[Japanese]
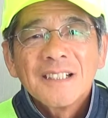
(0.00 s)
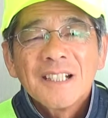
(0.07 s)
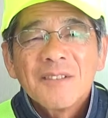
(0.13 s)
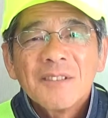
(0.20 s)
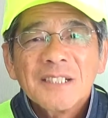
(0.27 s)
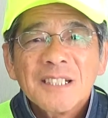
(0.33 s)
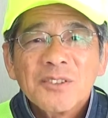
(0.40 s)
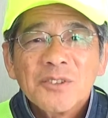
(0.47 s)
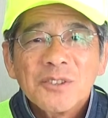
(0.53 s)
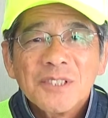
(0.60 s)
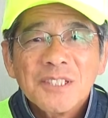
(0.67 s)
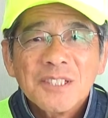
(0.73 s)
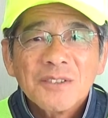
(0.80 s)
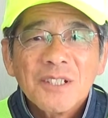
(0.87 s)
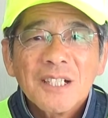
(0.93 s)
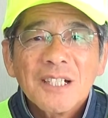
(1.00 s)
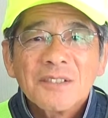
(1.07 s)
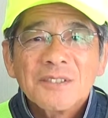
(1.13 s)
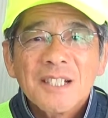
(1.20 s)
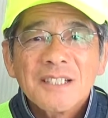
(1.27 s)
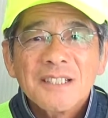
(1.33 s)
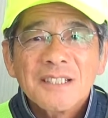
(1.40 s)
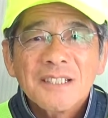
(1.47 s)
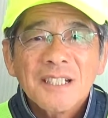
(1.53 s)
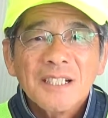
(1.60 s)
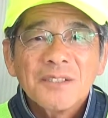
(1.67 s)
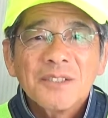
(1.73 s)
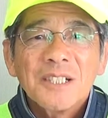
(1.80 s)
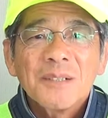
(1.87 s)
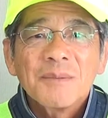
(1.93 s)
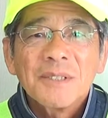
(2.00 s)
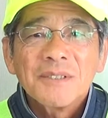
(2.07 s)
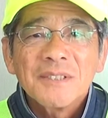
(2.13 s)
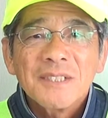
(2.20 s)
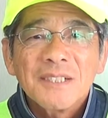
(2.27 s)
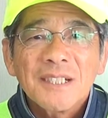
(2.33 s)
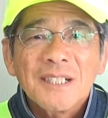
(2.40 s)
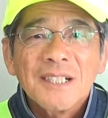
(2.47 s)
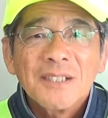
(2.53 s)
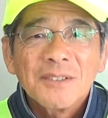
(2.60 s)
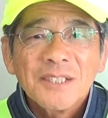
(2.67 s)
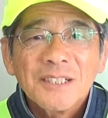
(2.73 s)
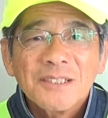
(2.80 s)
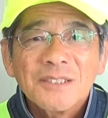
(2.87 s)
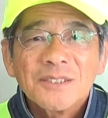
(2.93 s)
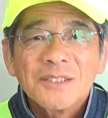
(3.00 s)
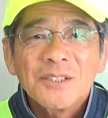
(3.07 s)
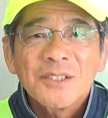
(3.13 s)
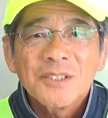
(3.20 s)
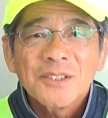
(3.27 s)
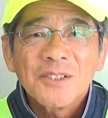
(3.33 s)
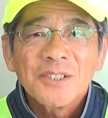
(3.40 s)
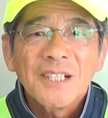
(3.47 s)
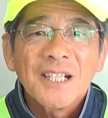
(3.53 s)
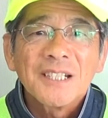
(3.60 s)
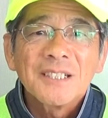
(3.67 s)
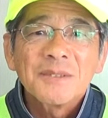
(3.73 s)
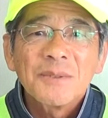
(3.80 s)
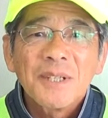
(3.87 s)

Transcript: はい、皆さんこんにちは。宇佐地区の山内孝夫です。よろしくお願いし